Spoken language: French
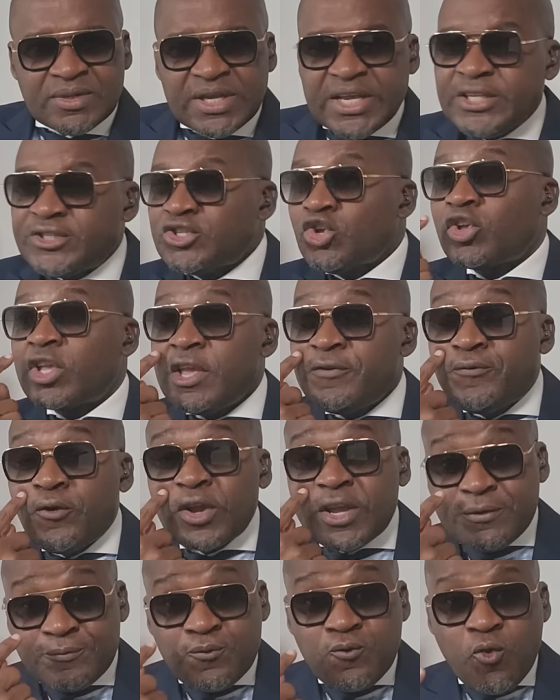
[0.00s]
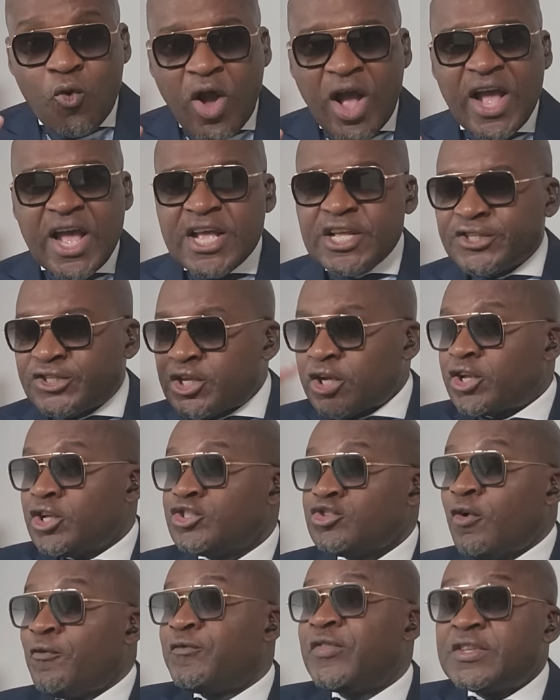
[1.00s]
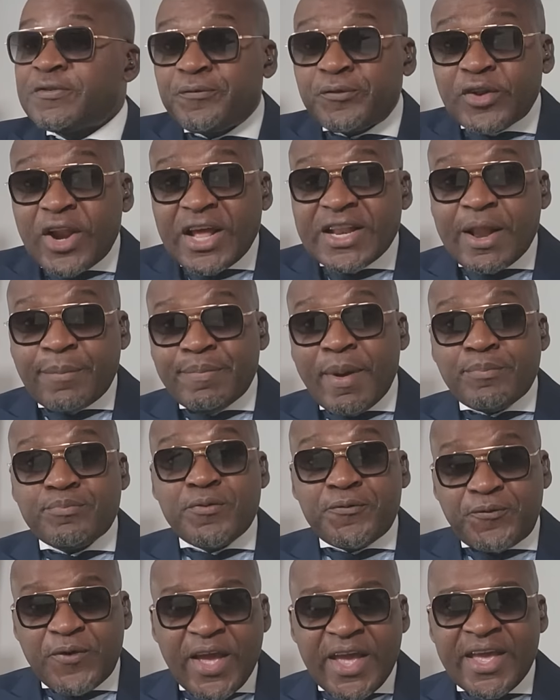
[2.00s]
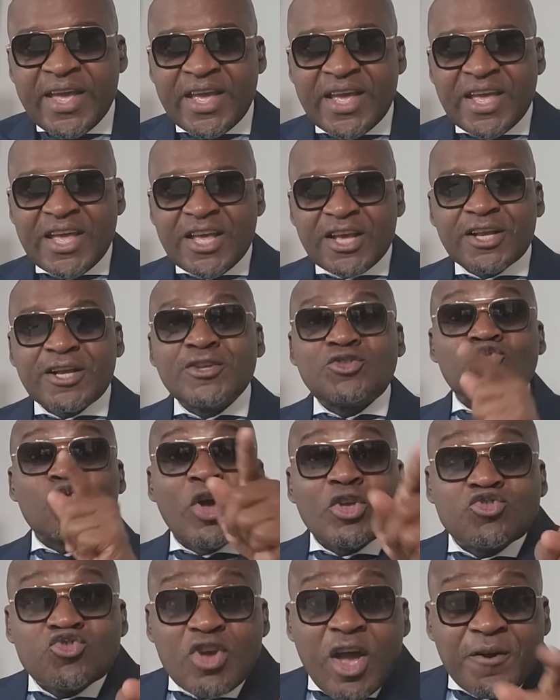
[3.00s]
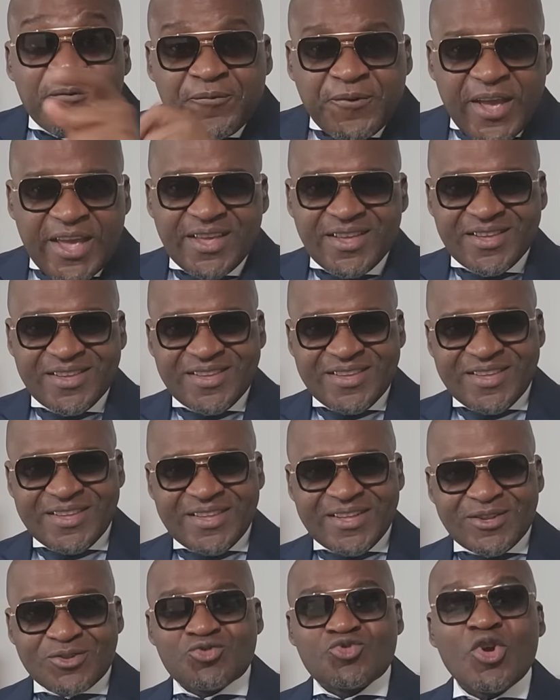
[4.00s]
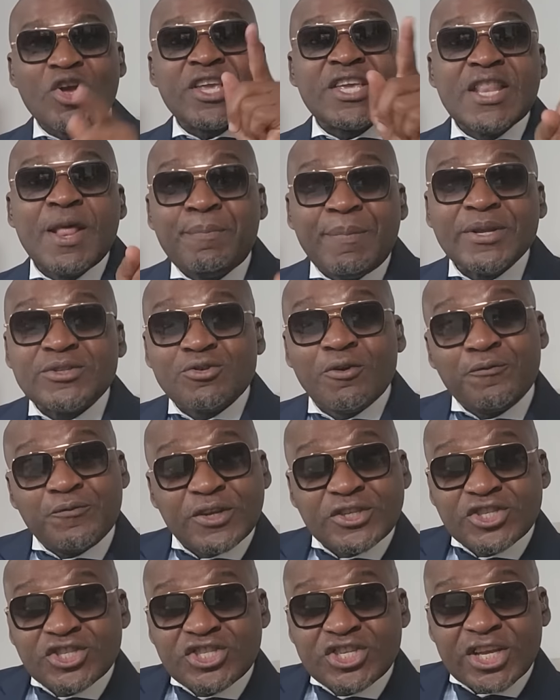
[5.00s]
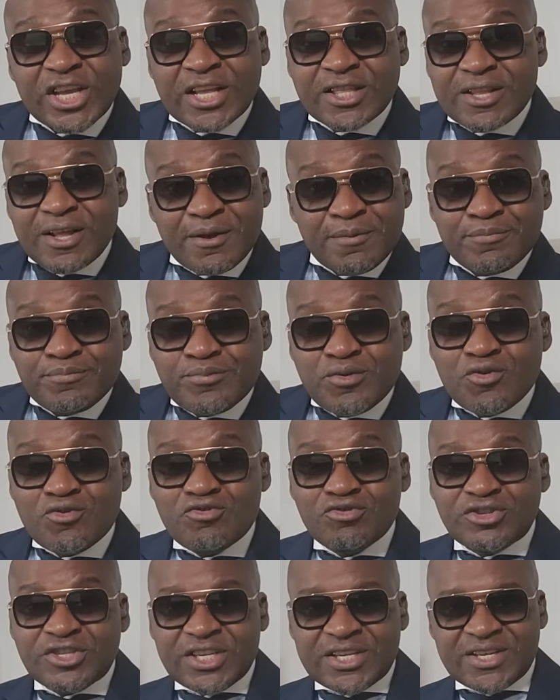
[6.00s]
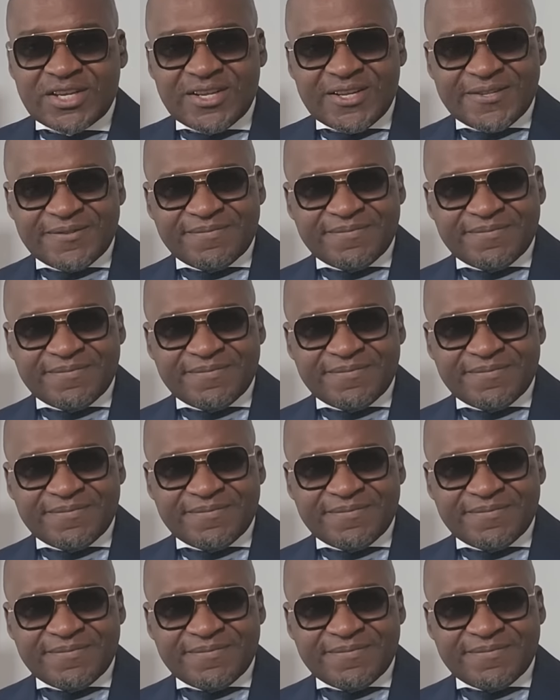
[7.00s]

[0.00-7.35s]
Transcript: Il faut qu'il voit ce que son fils Franck n'a pas pu faire, que toi tu as fait. Toi qui n'es pas son fils direct, biologique.